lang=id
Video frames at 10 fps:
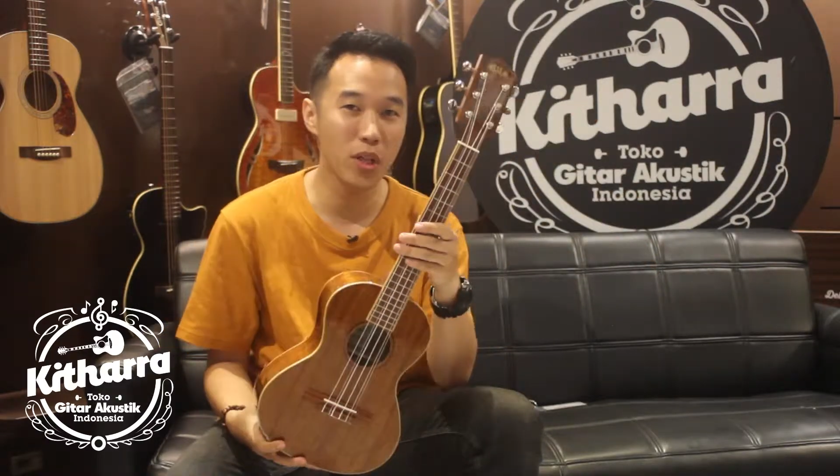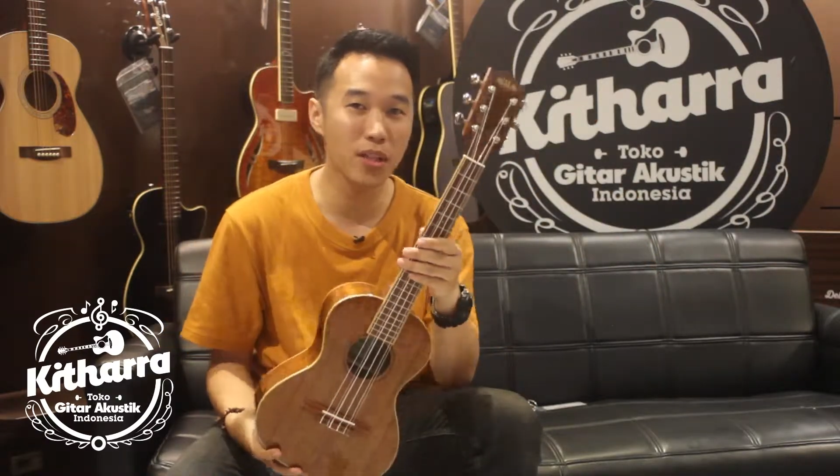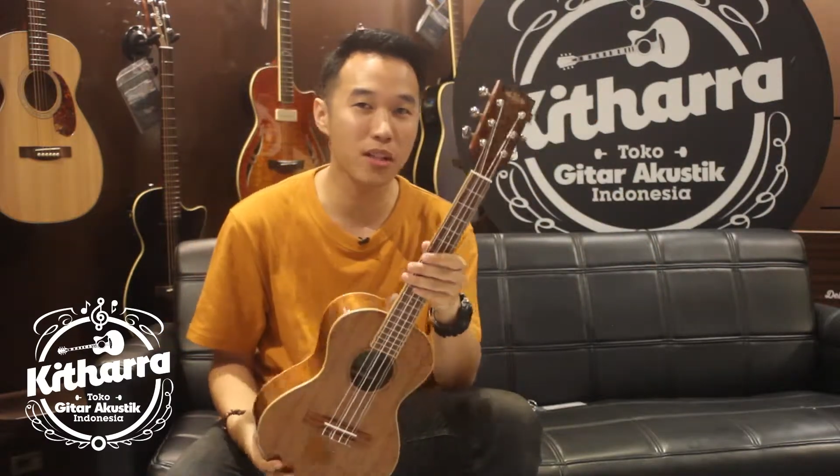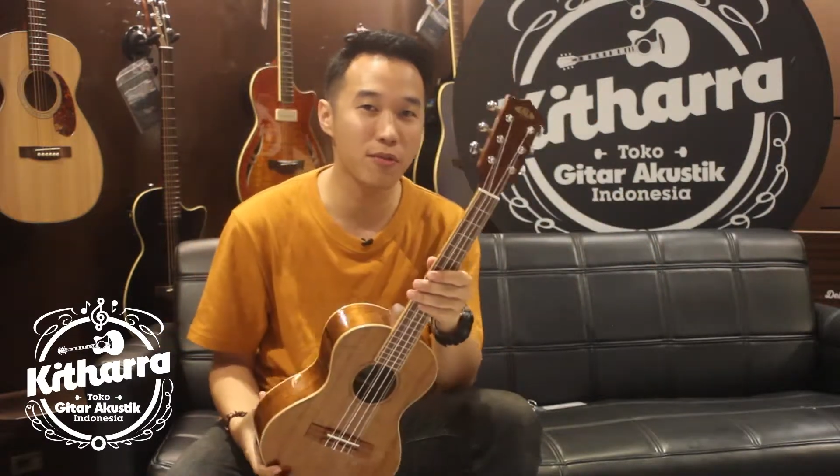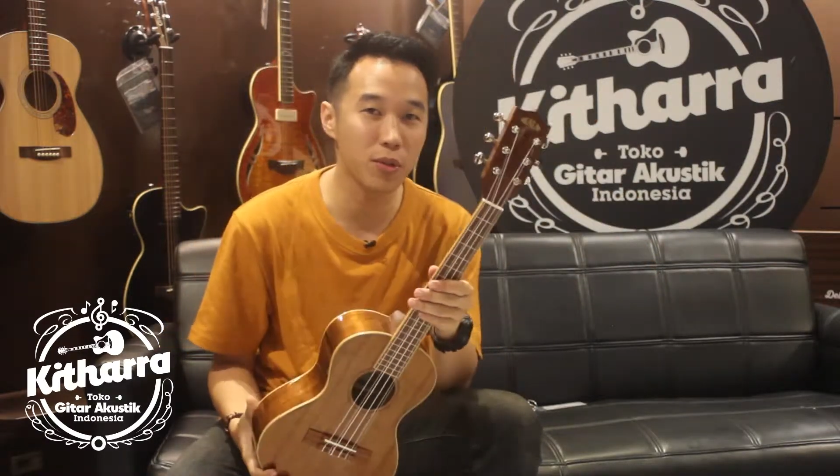buat
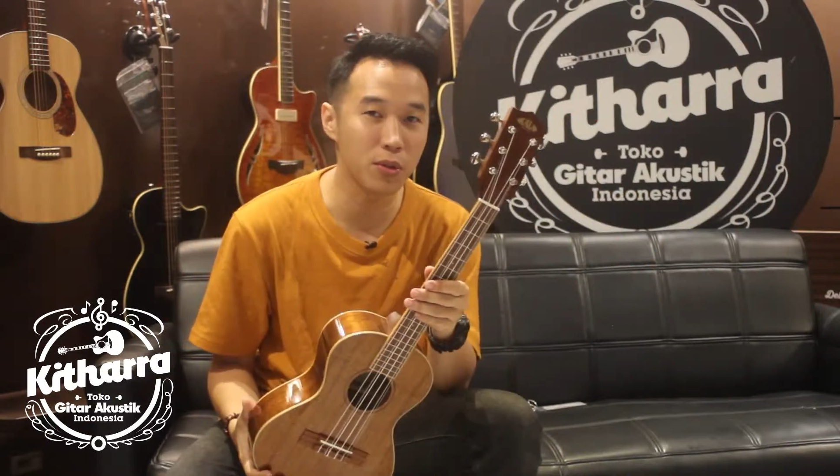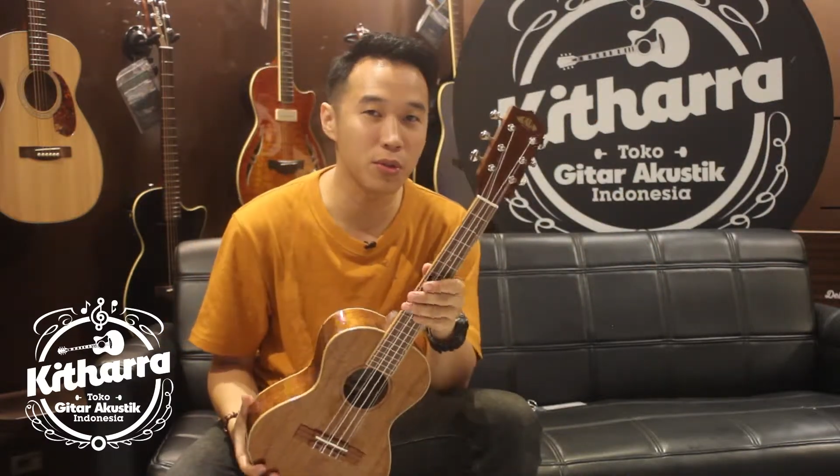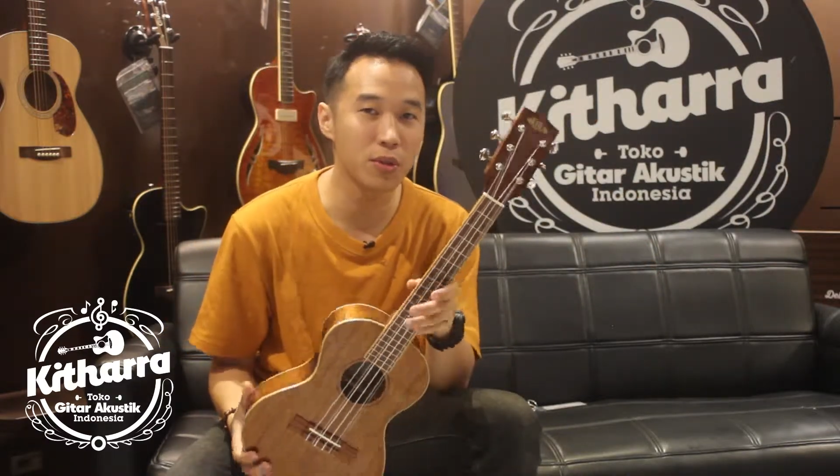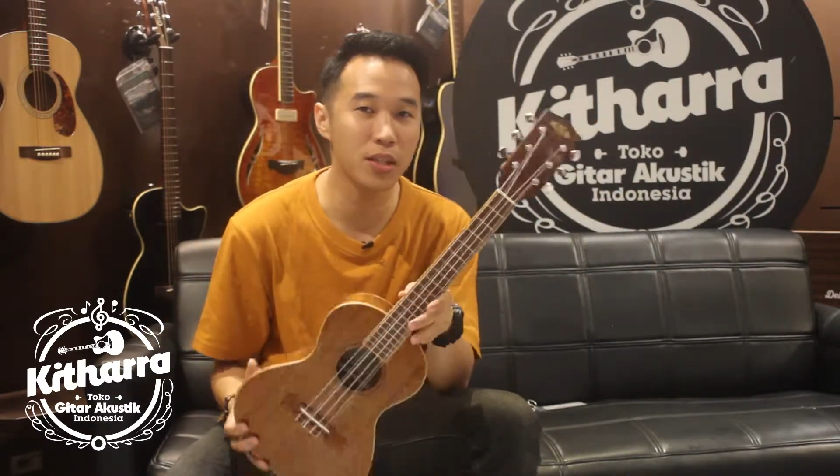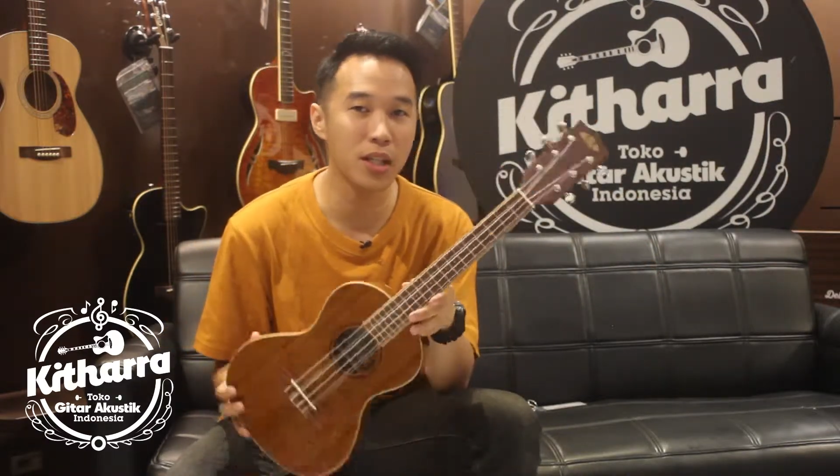
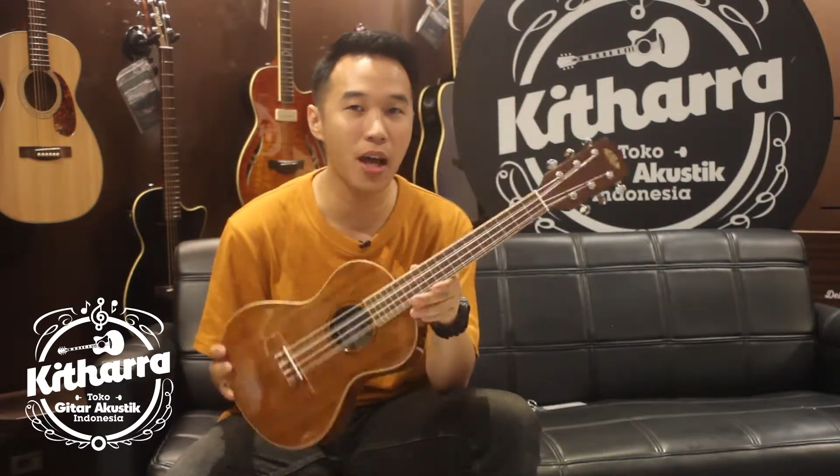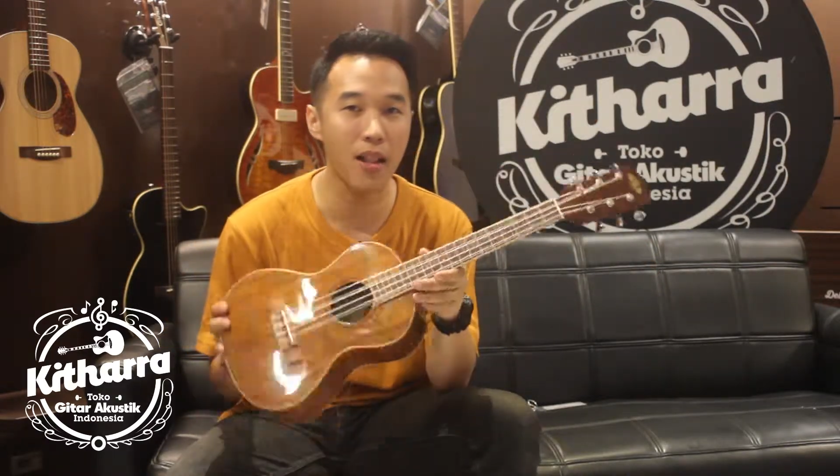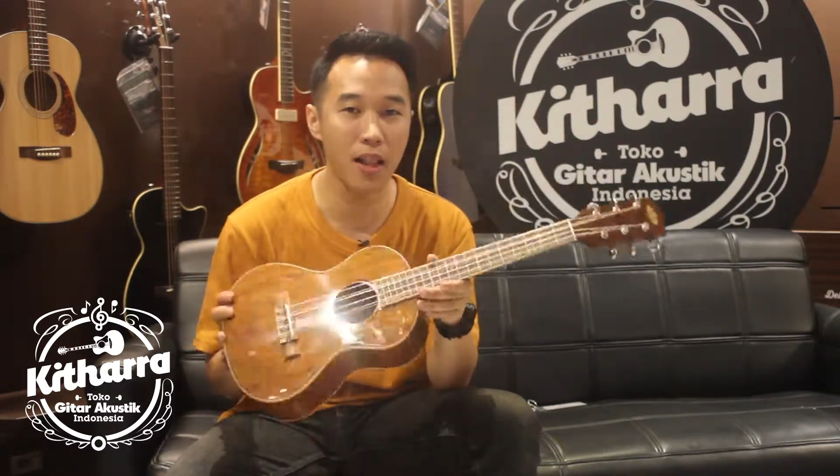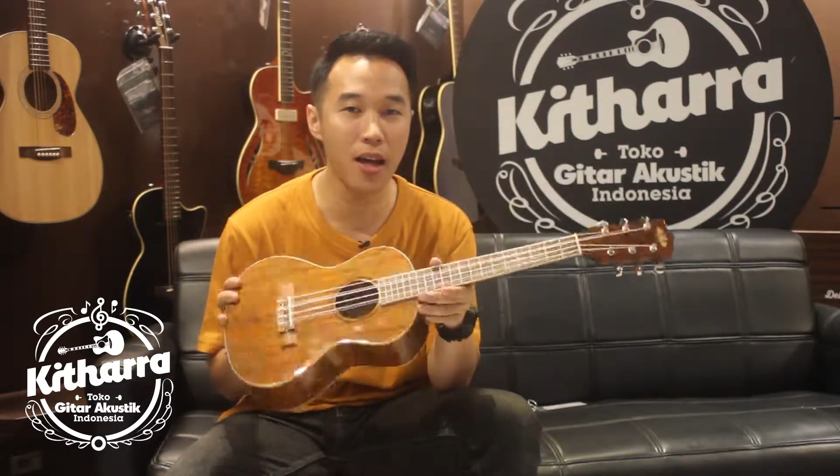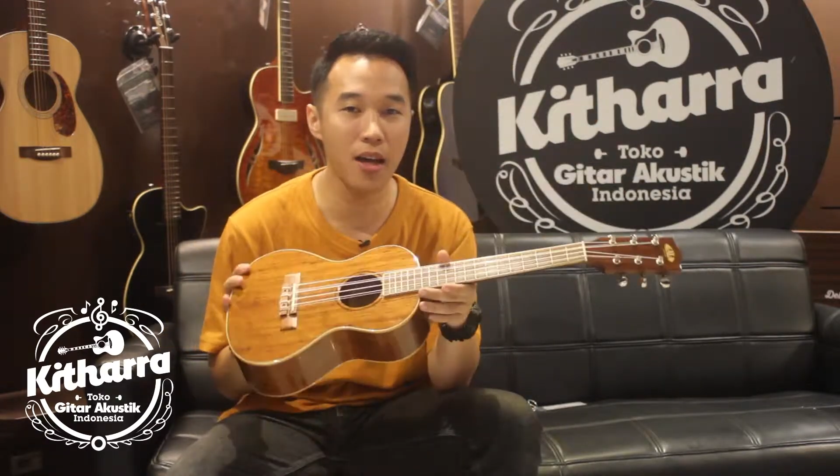nge-review ini
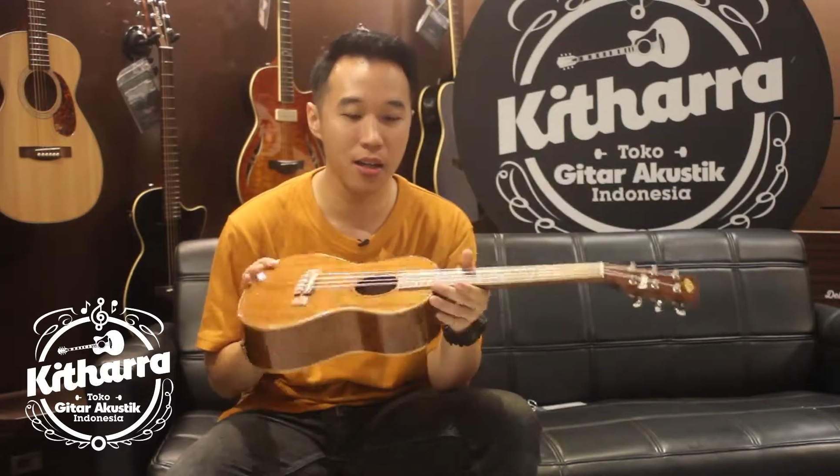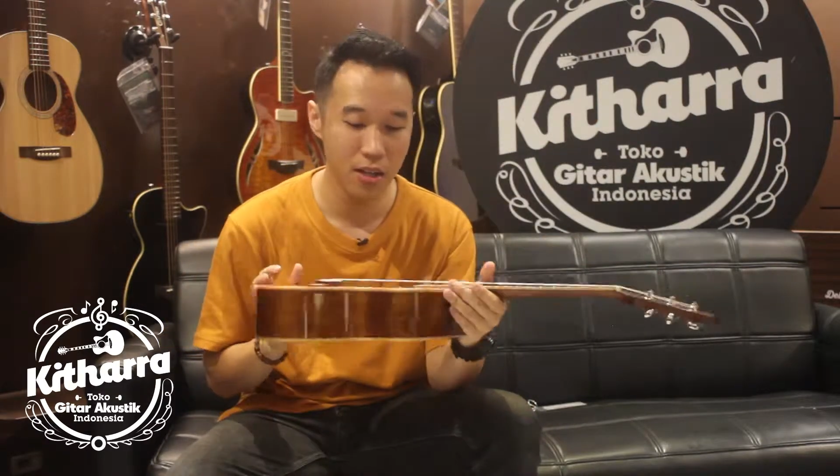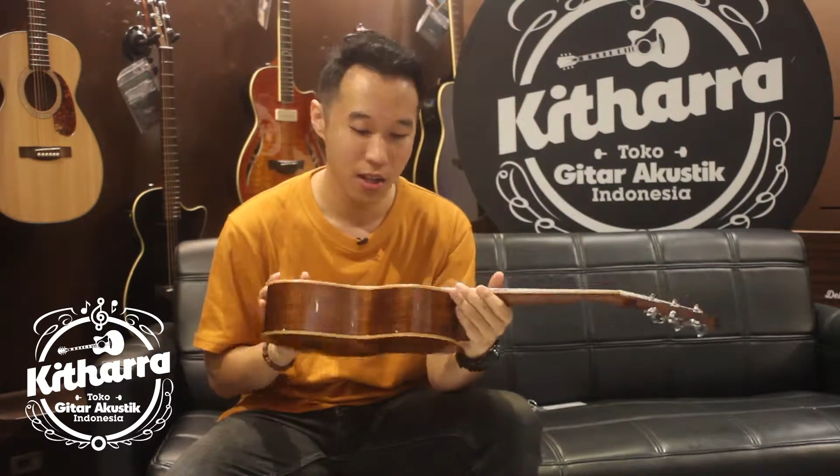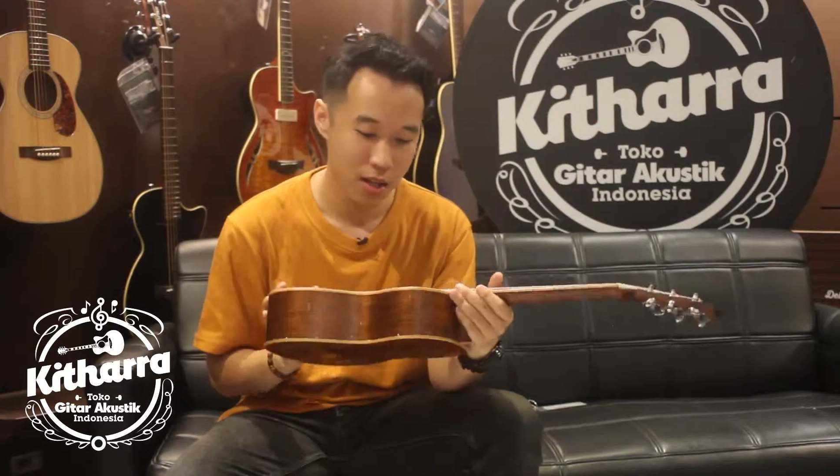kala